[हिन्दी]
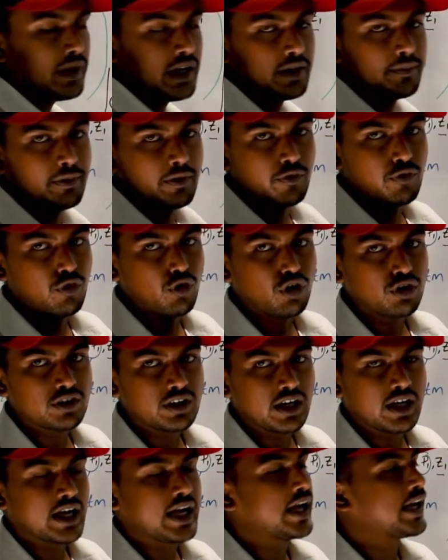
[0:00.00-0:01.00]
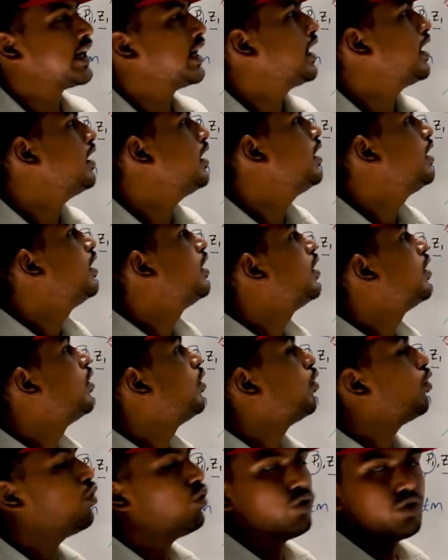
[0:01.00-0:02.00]
प्लेट पे फोर्स लगाएगा
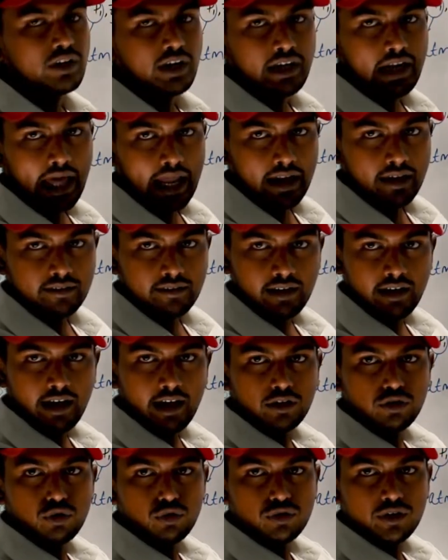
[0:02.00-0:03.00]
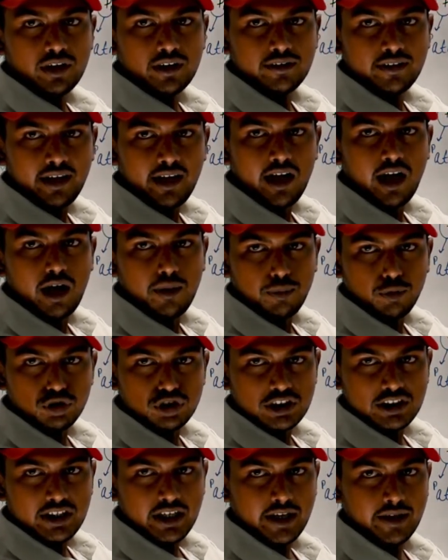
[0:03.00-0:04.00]
उसका डायरेक्शन एक दूसरे से
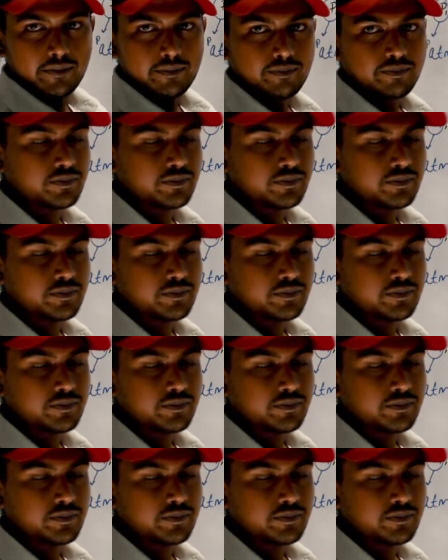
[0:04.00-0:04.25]
अपोजिट है